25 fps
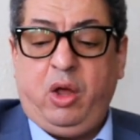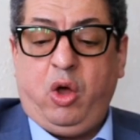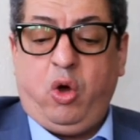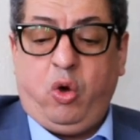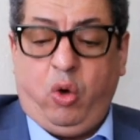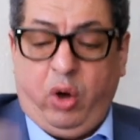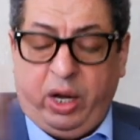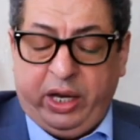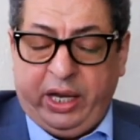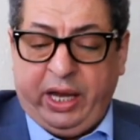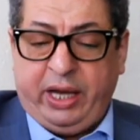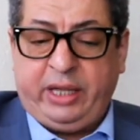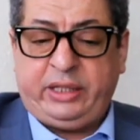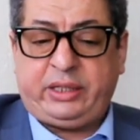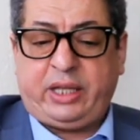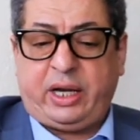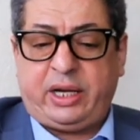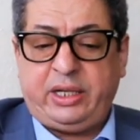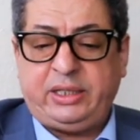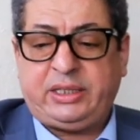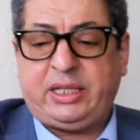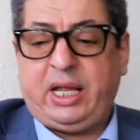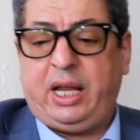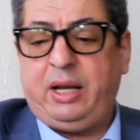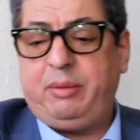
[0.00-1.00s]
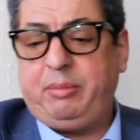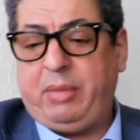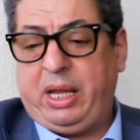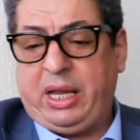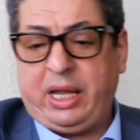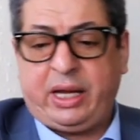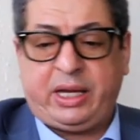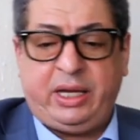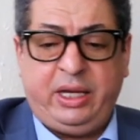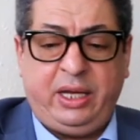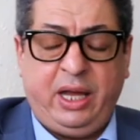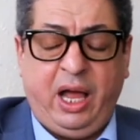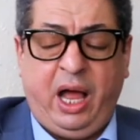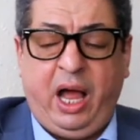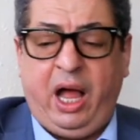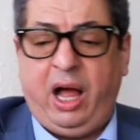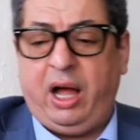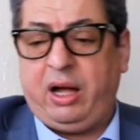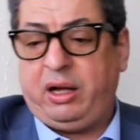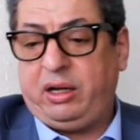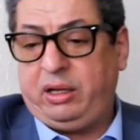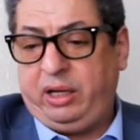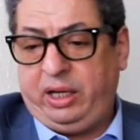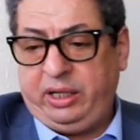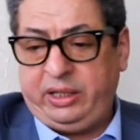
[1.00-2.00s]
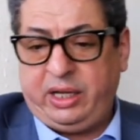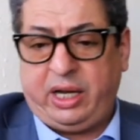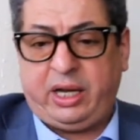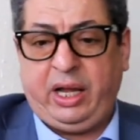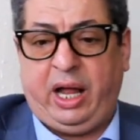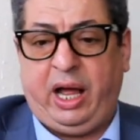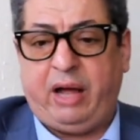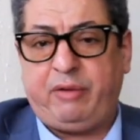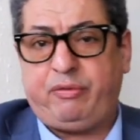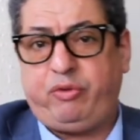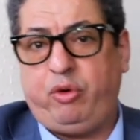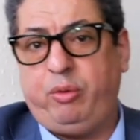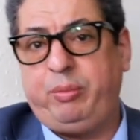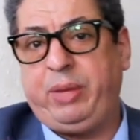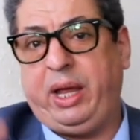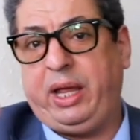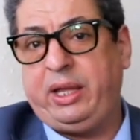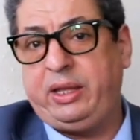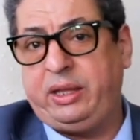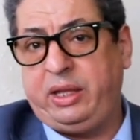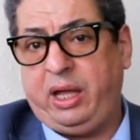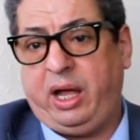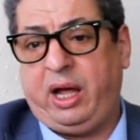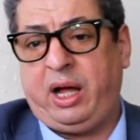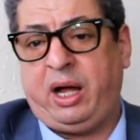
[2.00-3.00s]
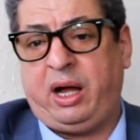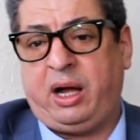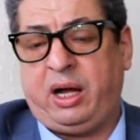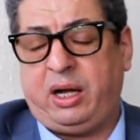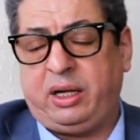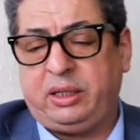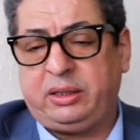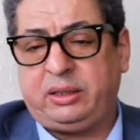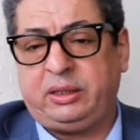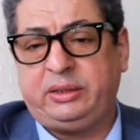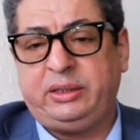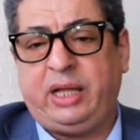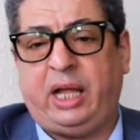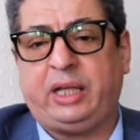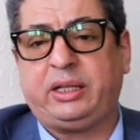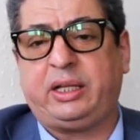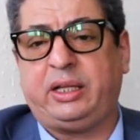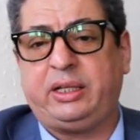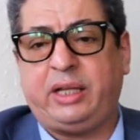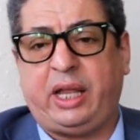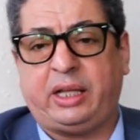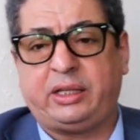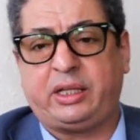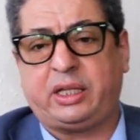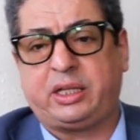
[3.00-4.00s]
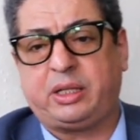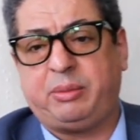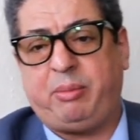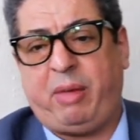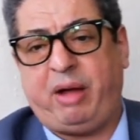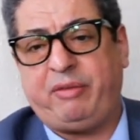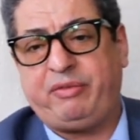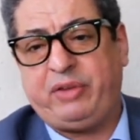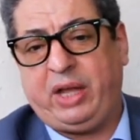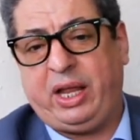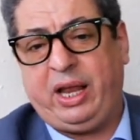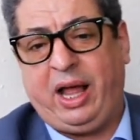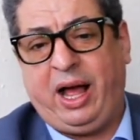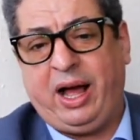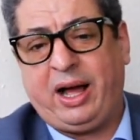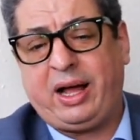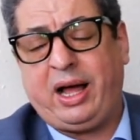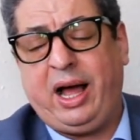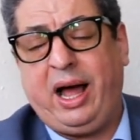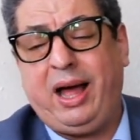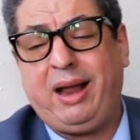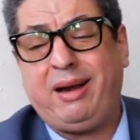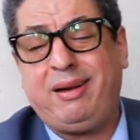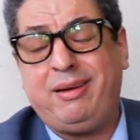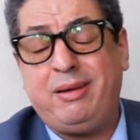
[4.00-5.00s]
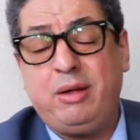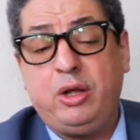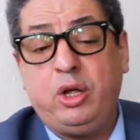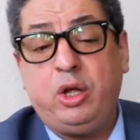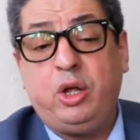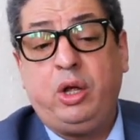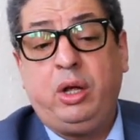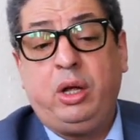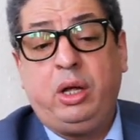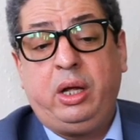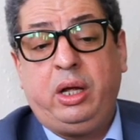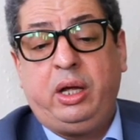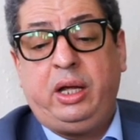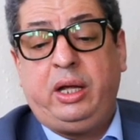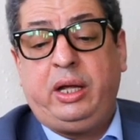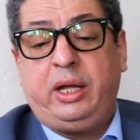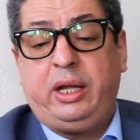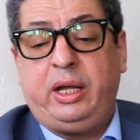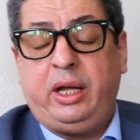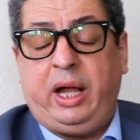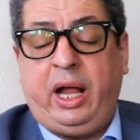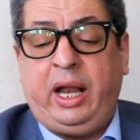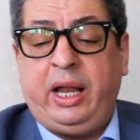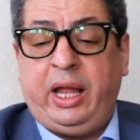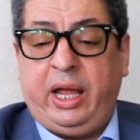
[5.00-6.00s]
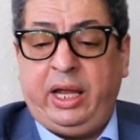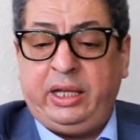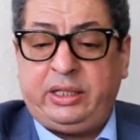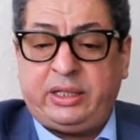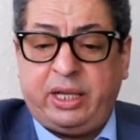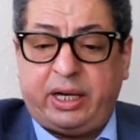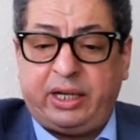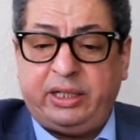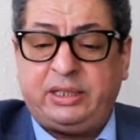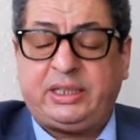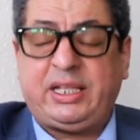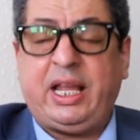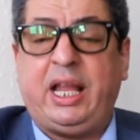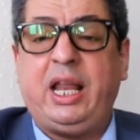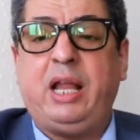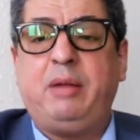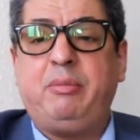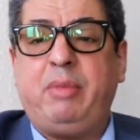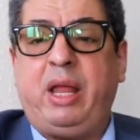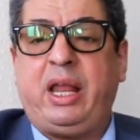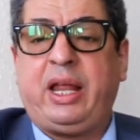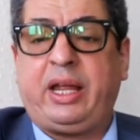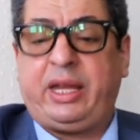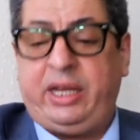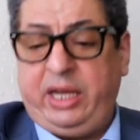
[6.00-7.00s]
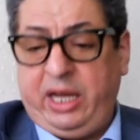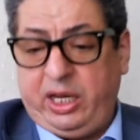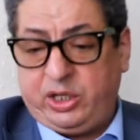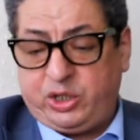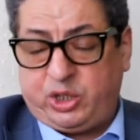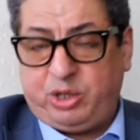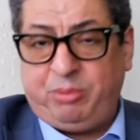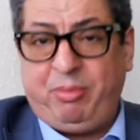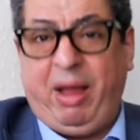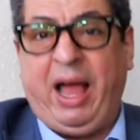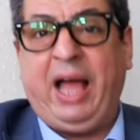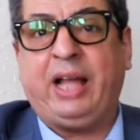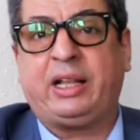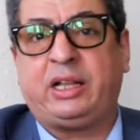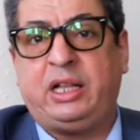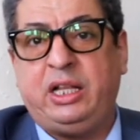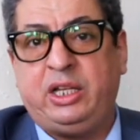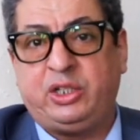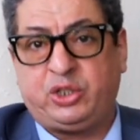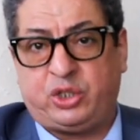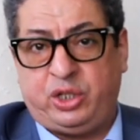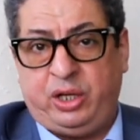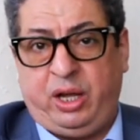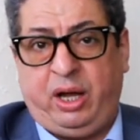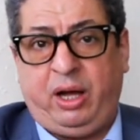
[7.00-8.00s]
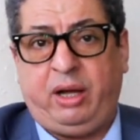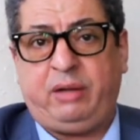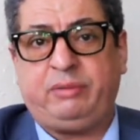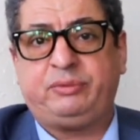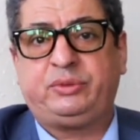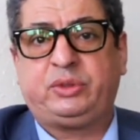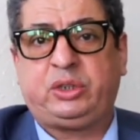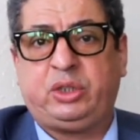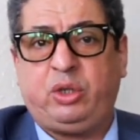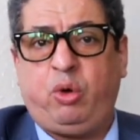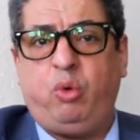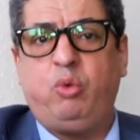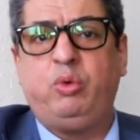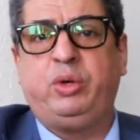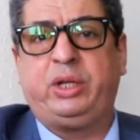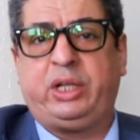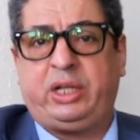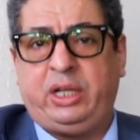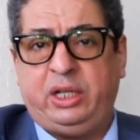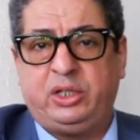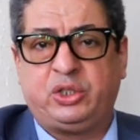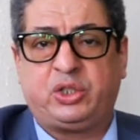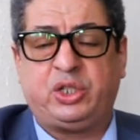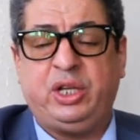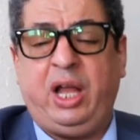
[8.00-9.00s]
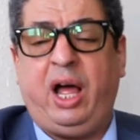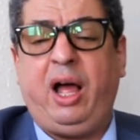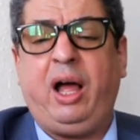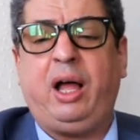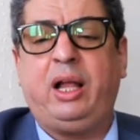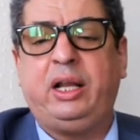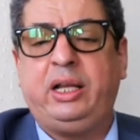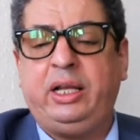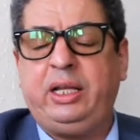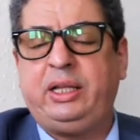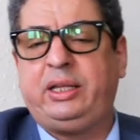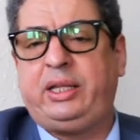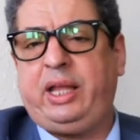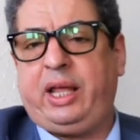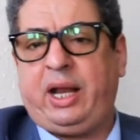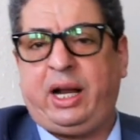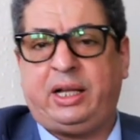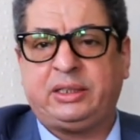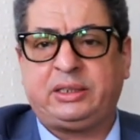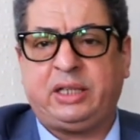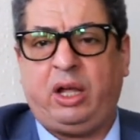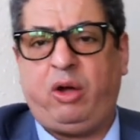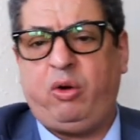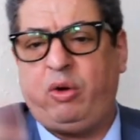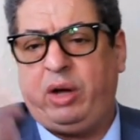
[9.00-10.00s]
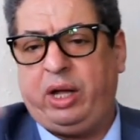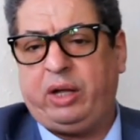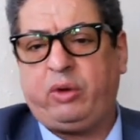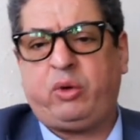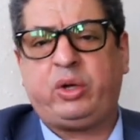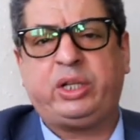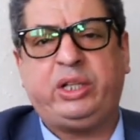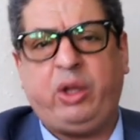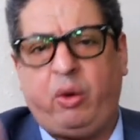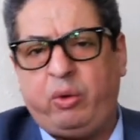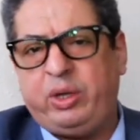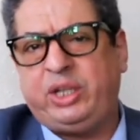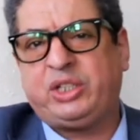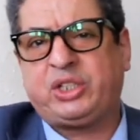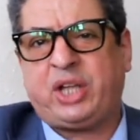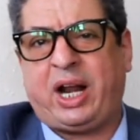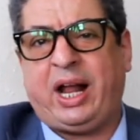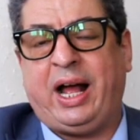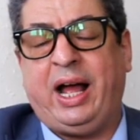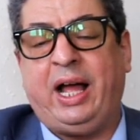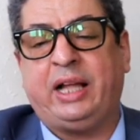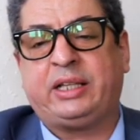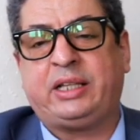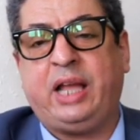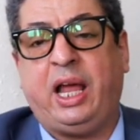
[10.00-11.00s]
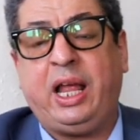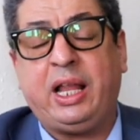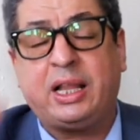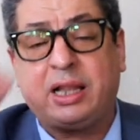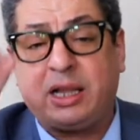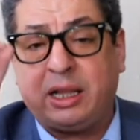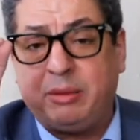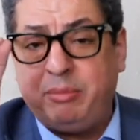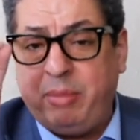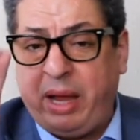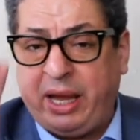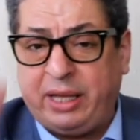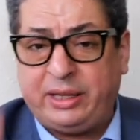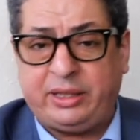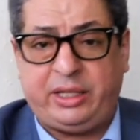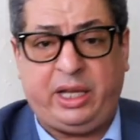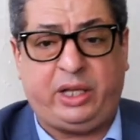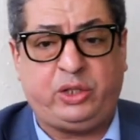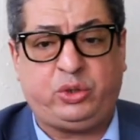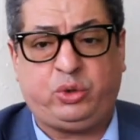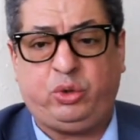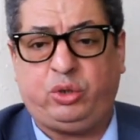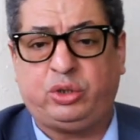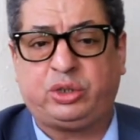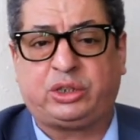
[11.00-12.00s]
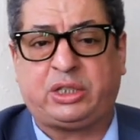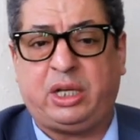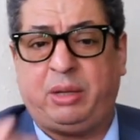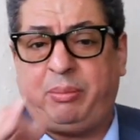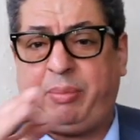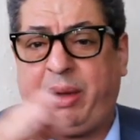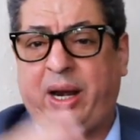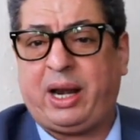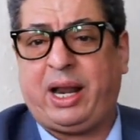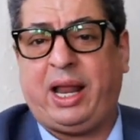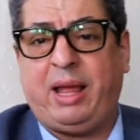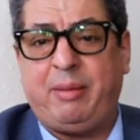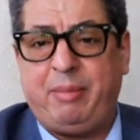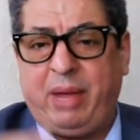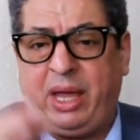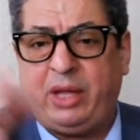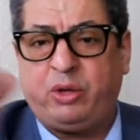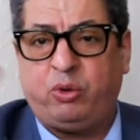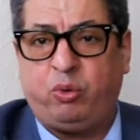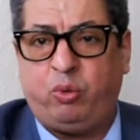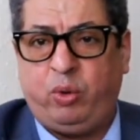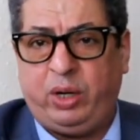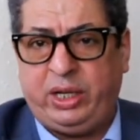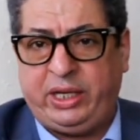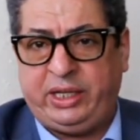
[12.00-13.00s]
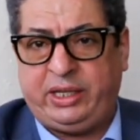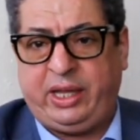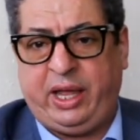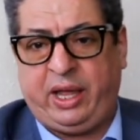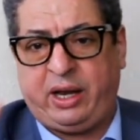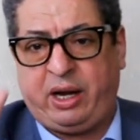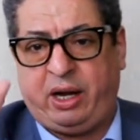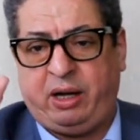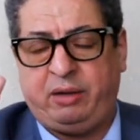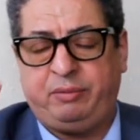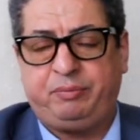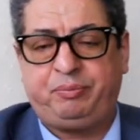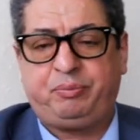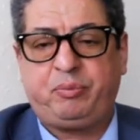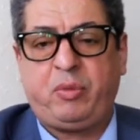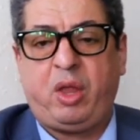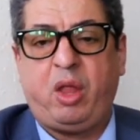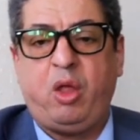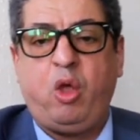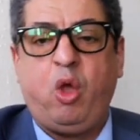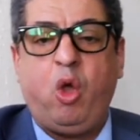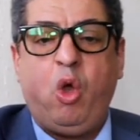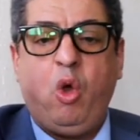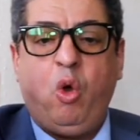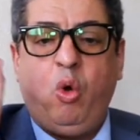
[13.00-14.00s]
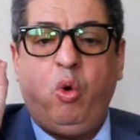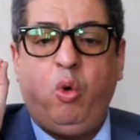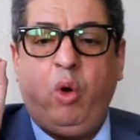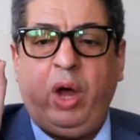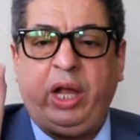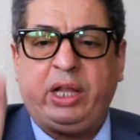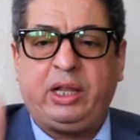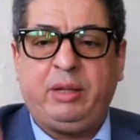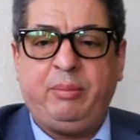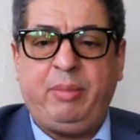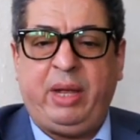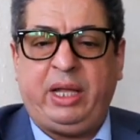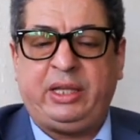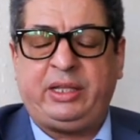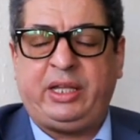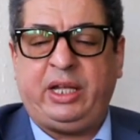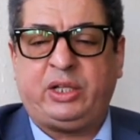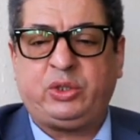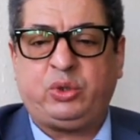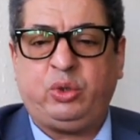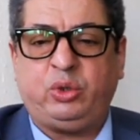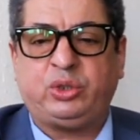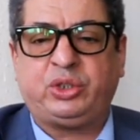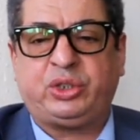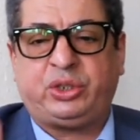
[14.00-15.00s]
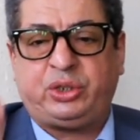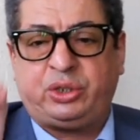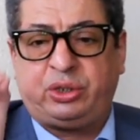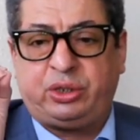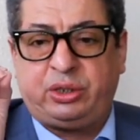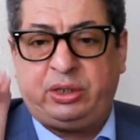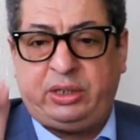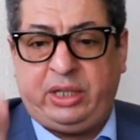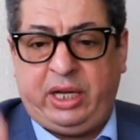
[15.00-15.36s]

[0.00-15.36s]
وعلى اثر الرساله الملكيه حنا كنعرفوا بان ناضلنا ضد مافيا العقار على اثر الرساله الملكيه تجمعات لجنه تكونت لجنه للدراسه وخذوا اجراءات هذه الماده جوج البرلمان هو اللي دارها وهذه الماده جوج